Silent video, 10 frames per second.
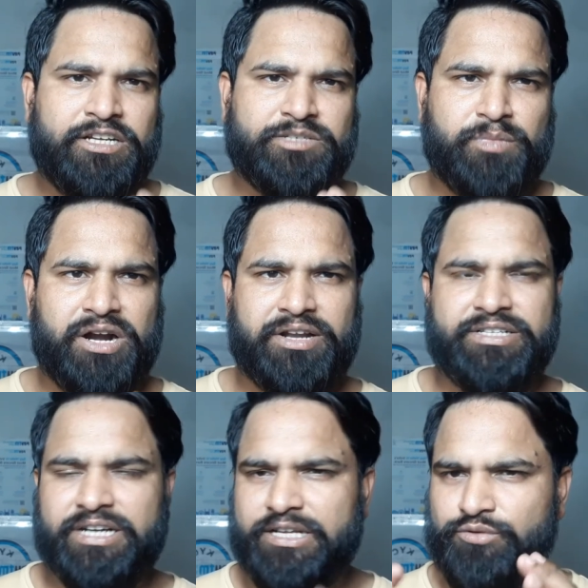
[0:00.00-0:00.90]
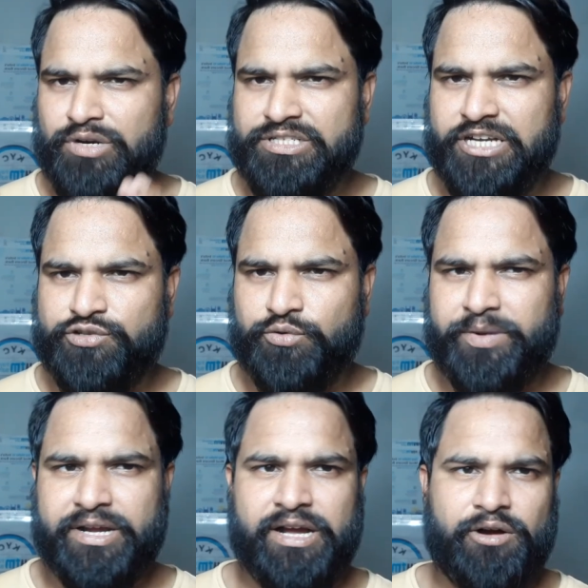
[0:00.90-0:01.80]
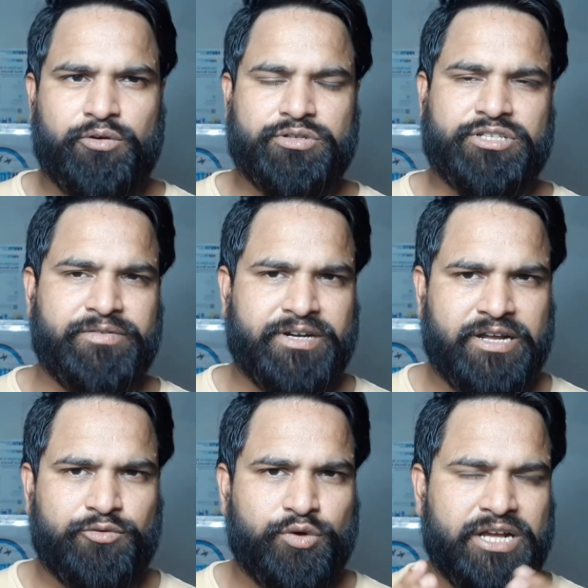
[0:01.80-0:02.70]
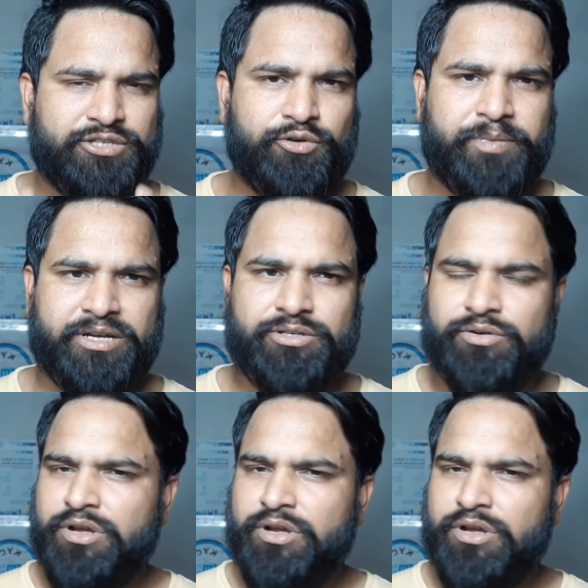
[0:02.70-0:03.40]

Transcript: स्मार्ट रिचार्ज उनचास रुपये का और सेवन यानी उनासी रुपये का जो